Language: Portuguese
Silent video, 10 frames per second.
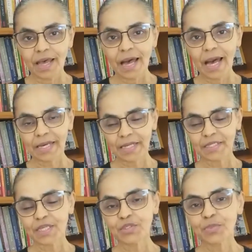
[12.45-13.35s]

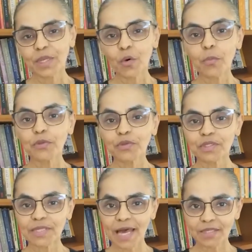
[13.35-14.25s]
Agradeço pela
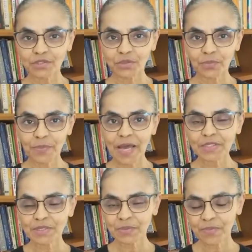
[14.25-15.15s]
oportunidade de
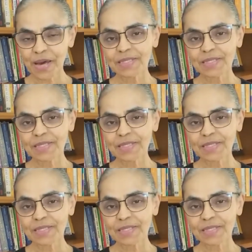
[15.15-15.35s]
participar